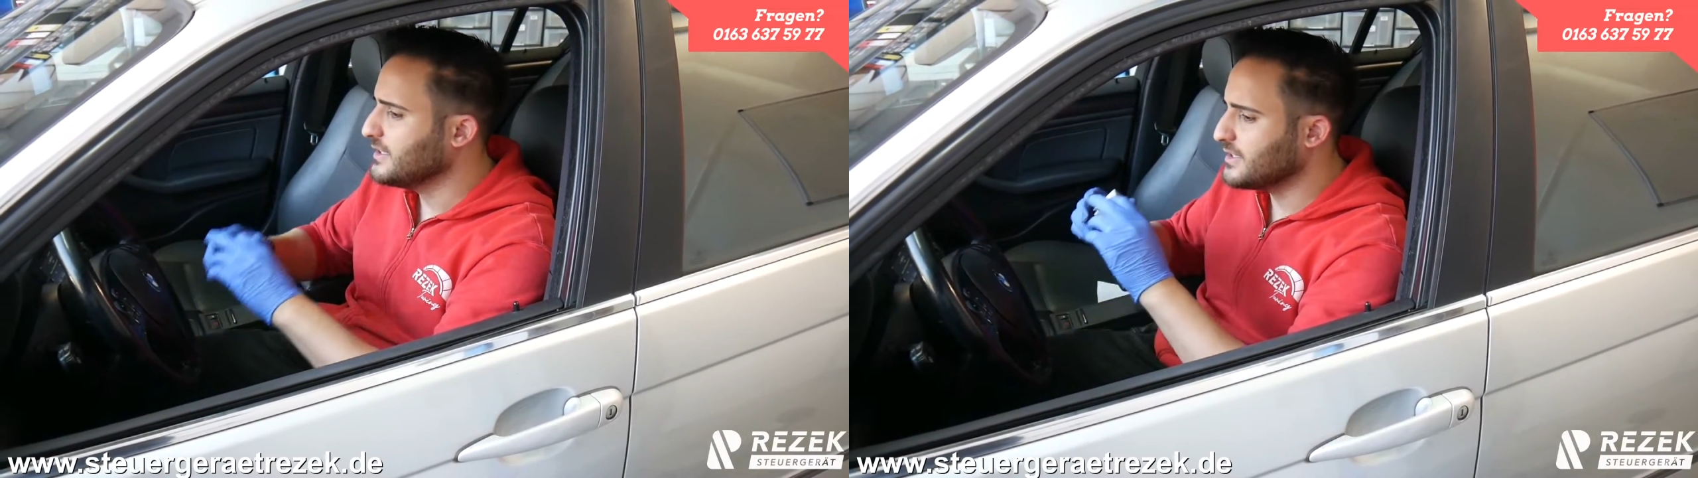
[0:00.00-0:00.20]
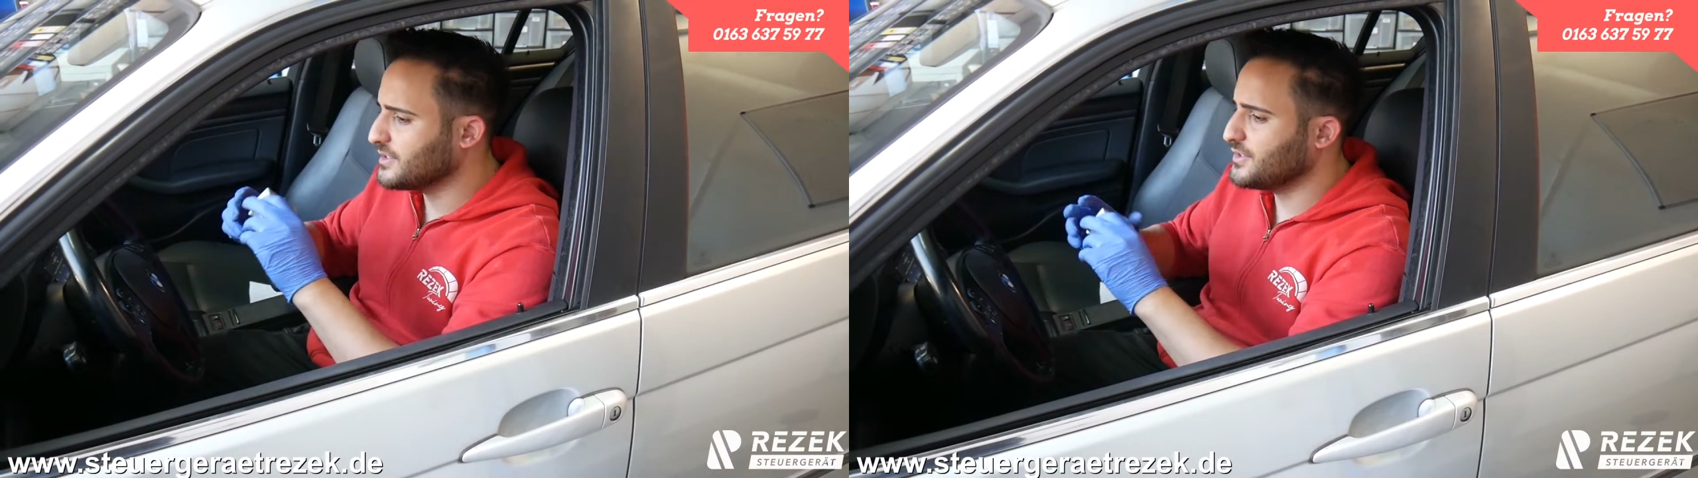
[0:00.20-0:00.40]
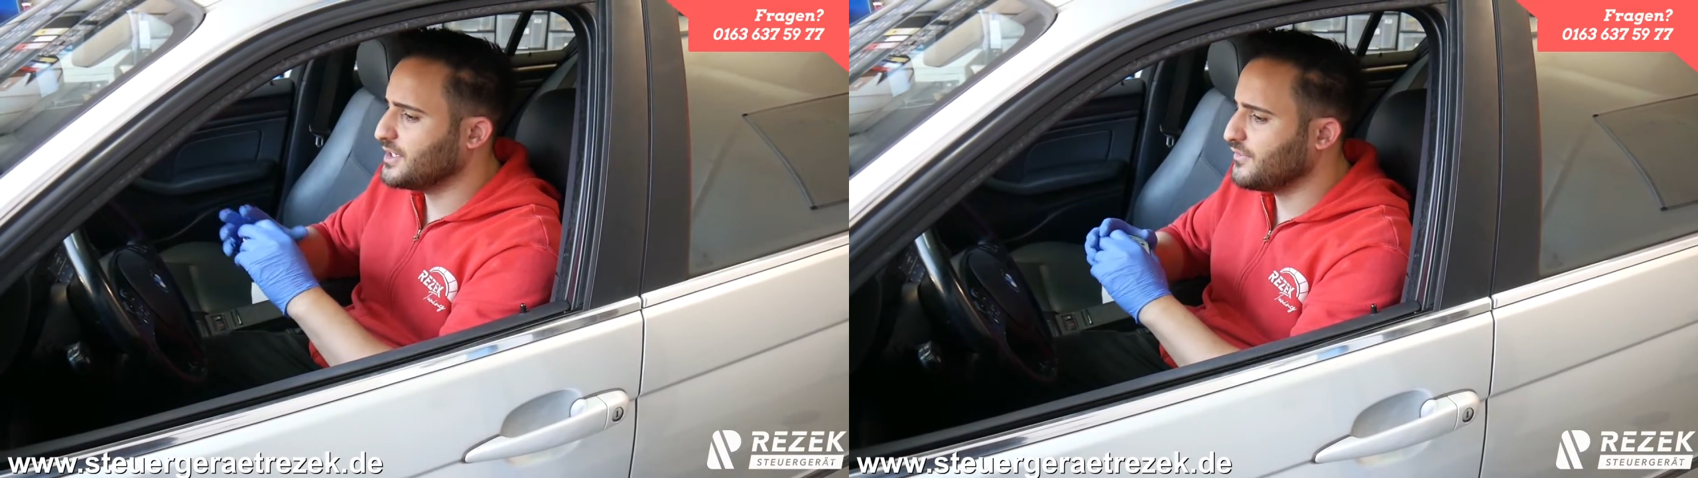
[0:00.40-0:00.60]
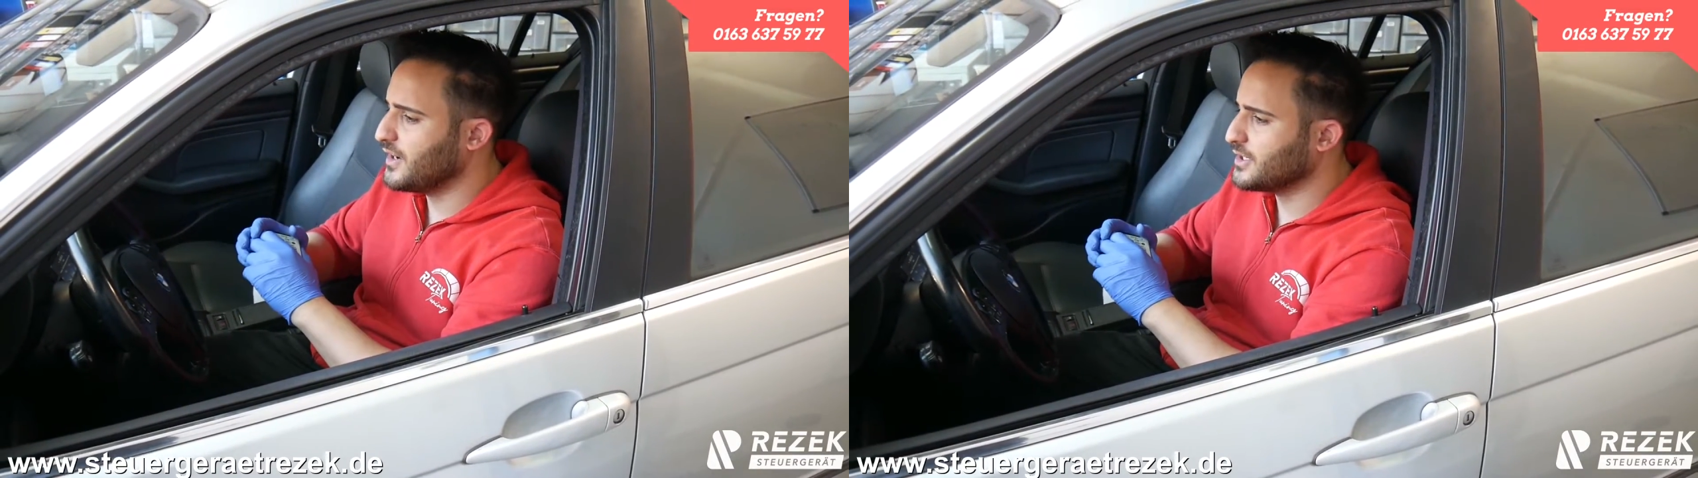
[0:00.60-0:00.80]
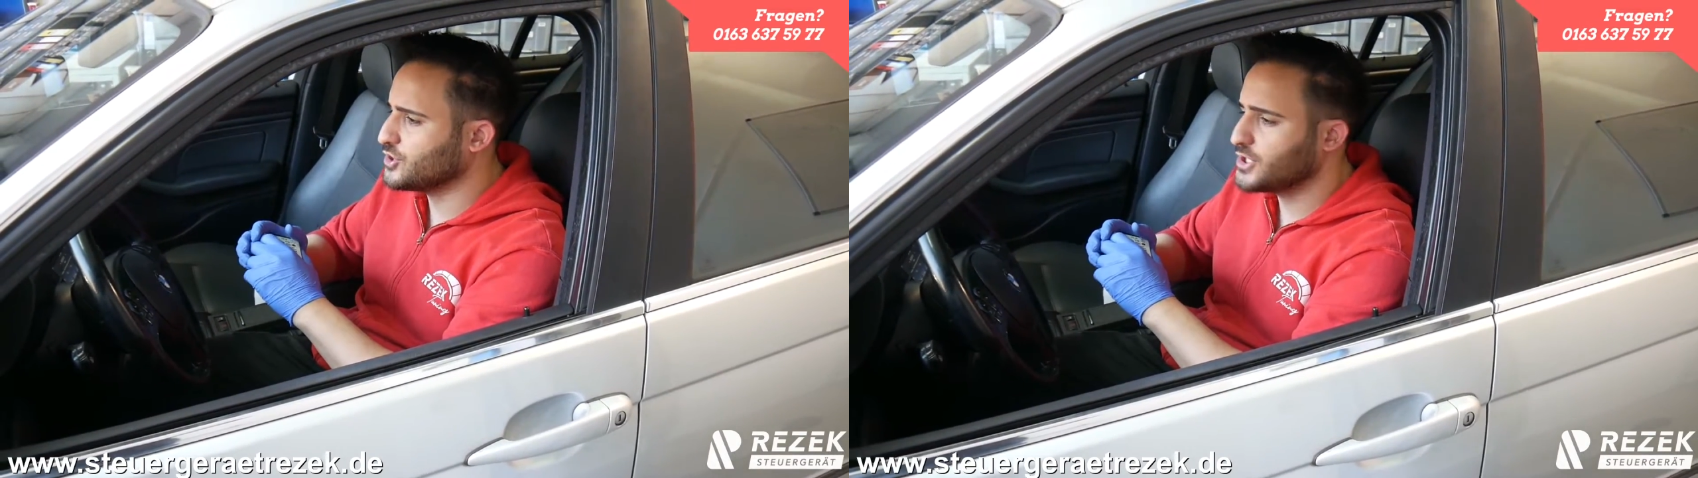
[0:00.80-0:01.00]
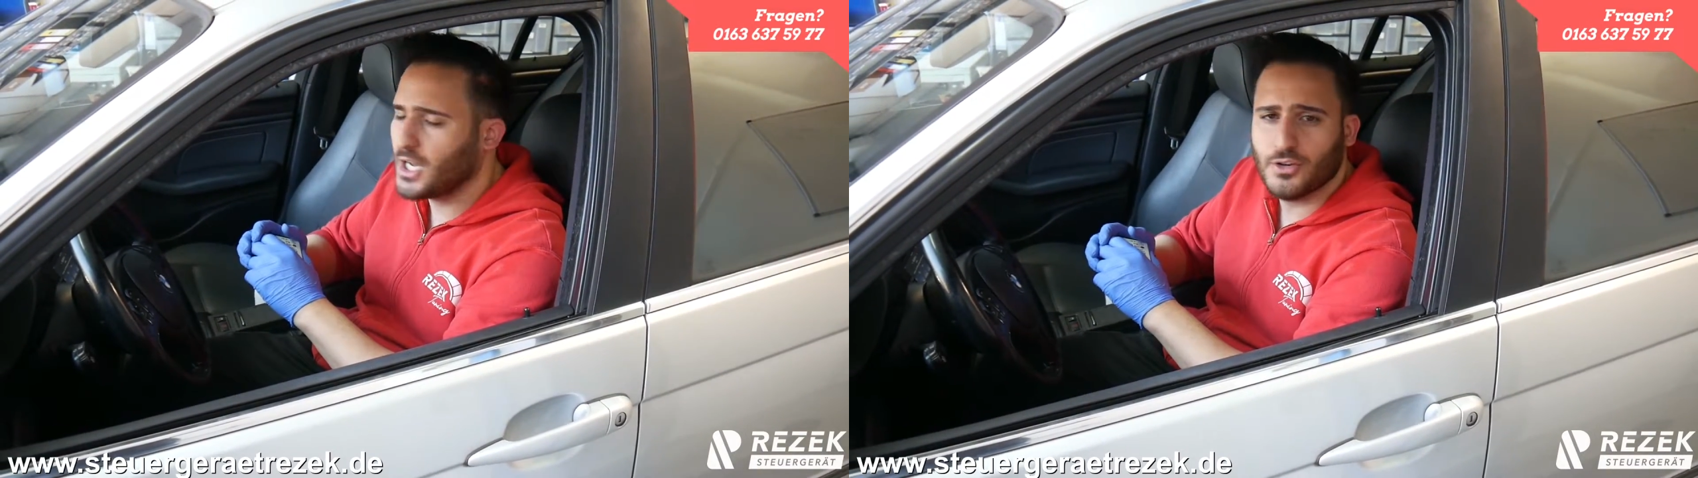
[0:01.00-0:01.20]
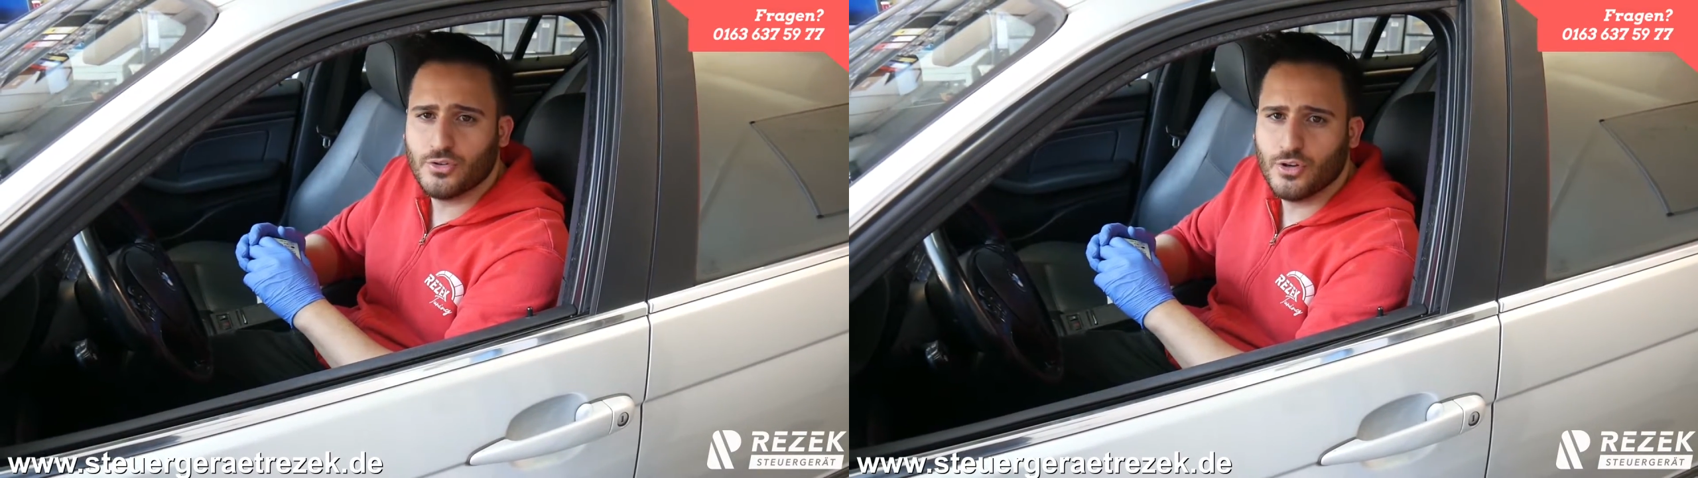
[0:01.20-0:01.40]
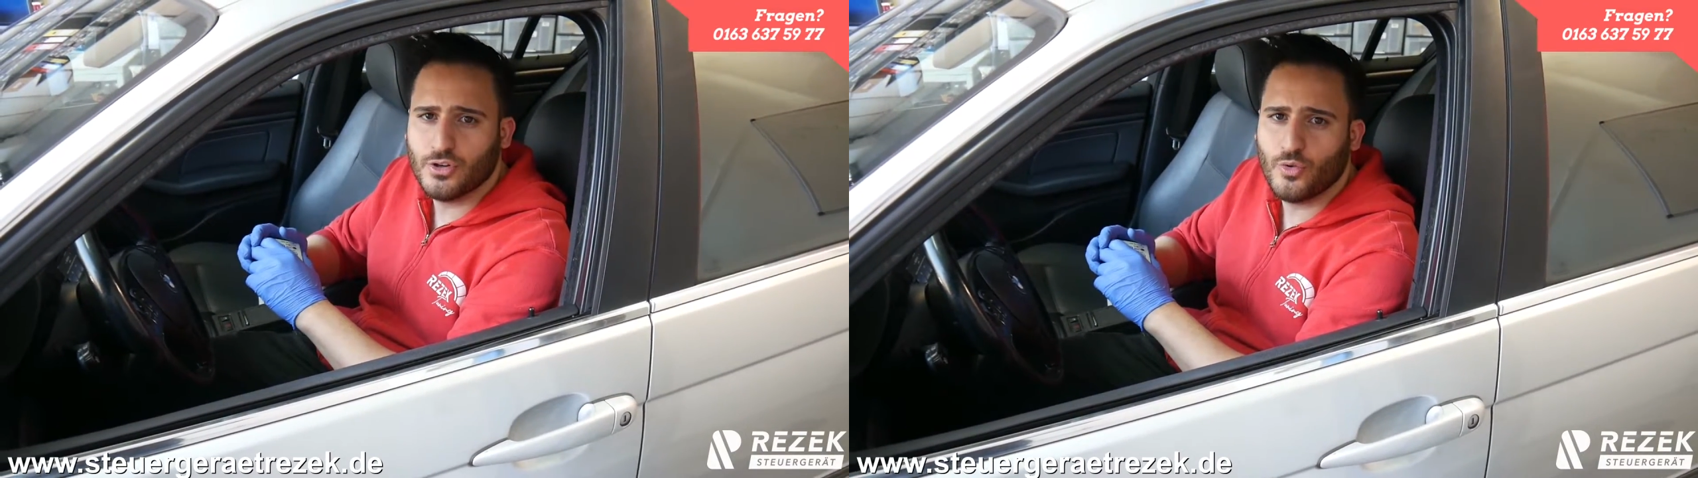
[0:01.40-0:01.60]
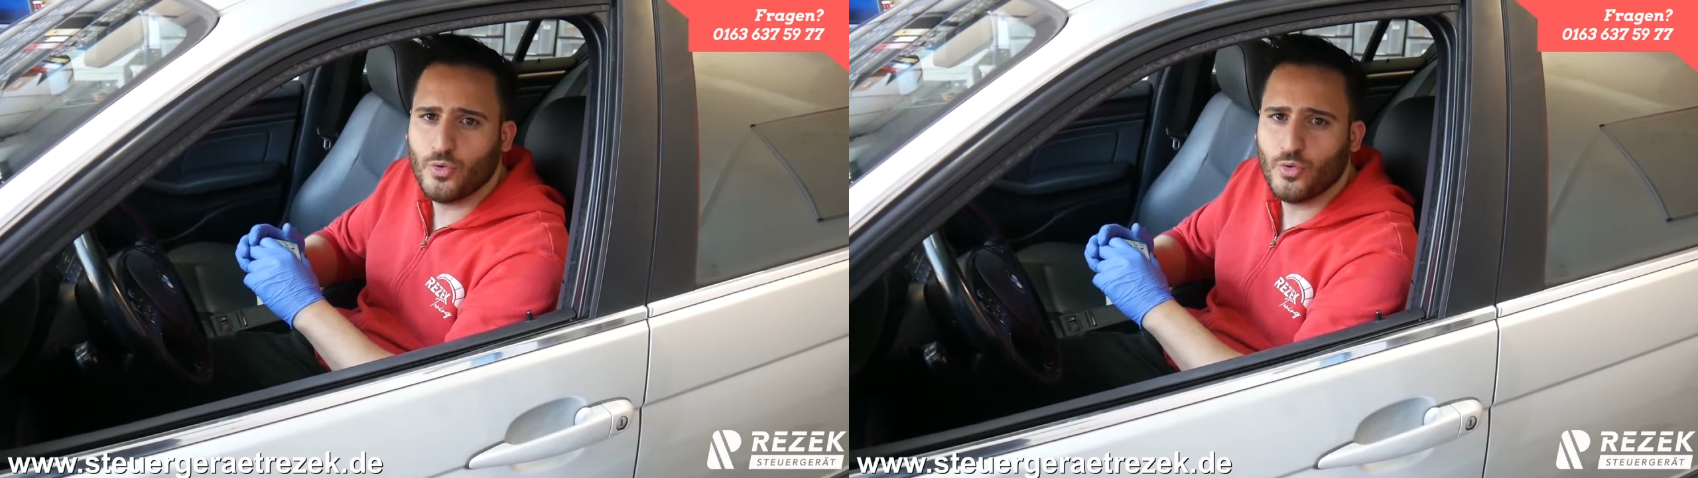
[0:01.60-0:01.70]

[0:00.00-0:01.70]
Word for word: dass wir den Wagen starten können,